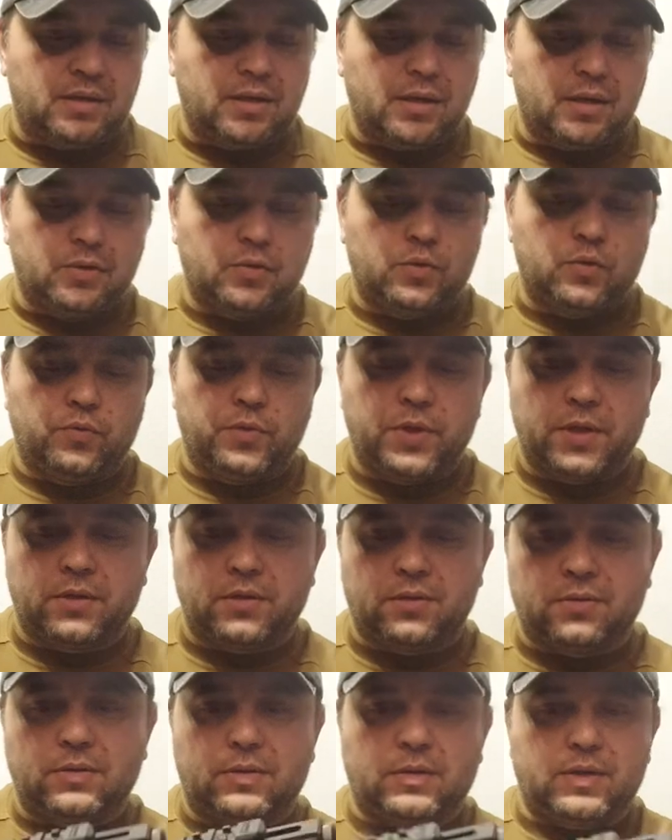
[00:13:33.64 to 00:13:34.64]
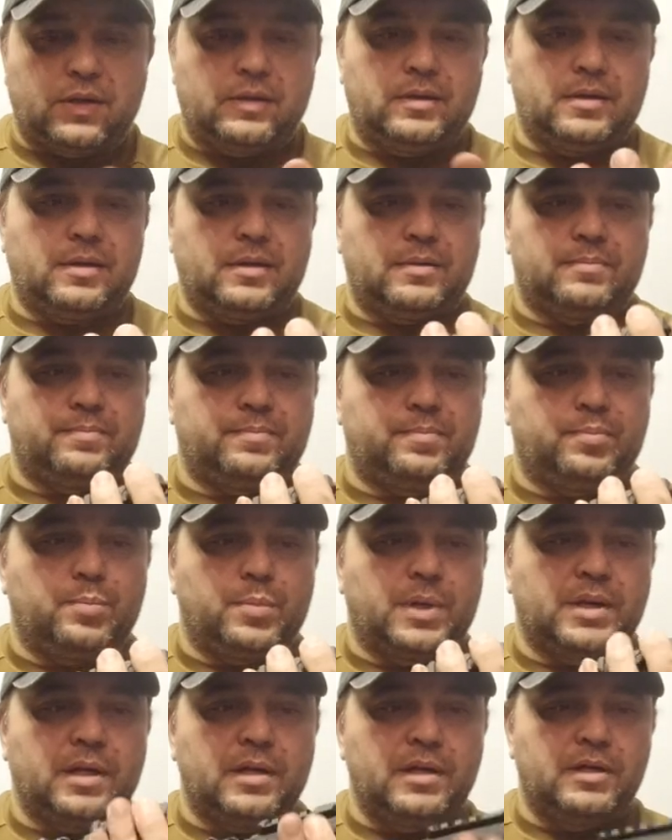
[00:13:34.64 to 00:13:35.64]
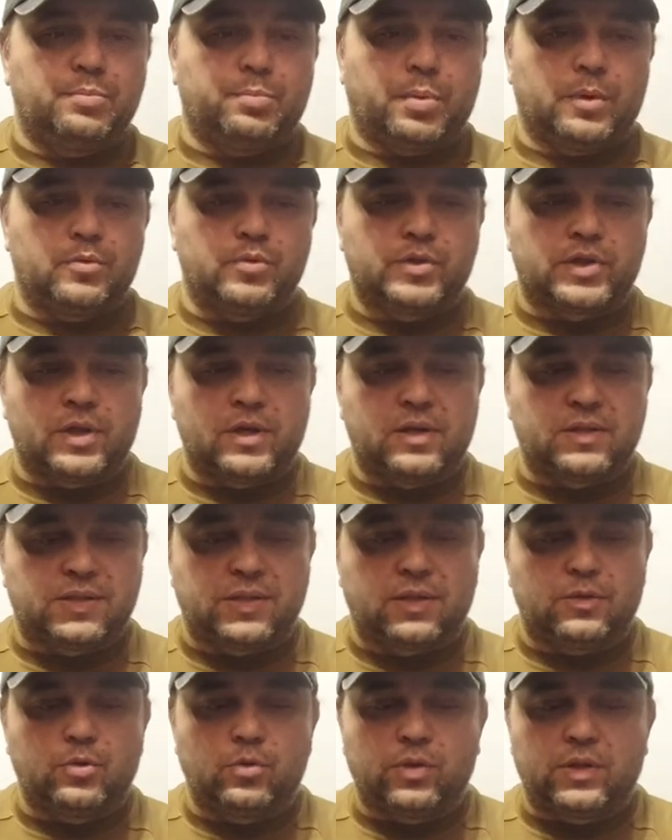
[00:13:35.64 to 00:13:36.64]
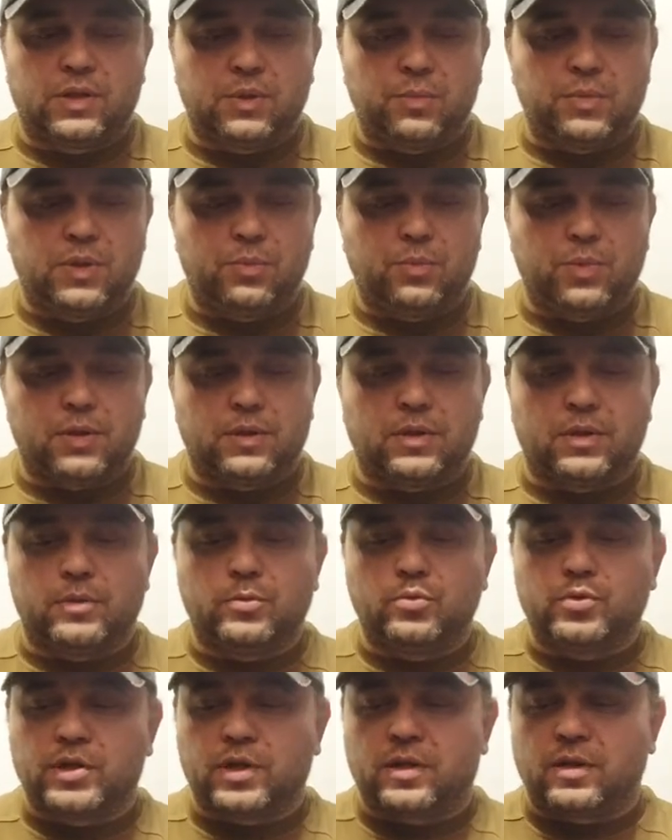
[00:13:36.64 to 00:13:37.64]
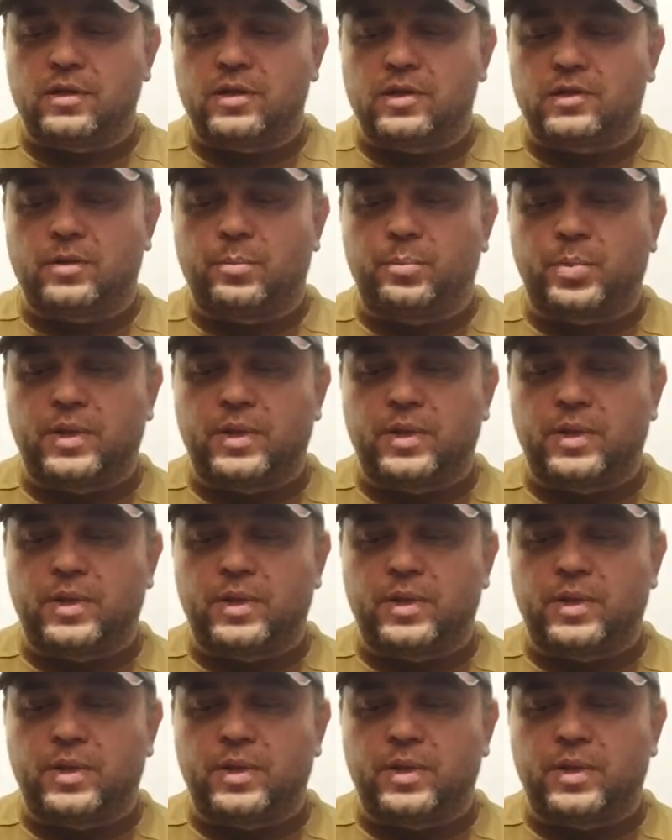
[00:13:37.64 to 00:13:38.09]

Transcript: Я не уверен, хотя монолит получается, но тем не менее, лучше, конечно,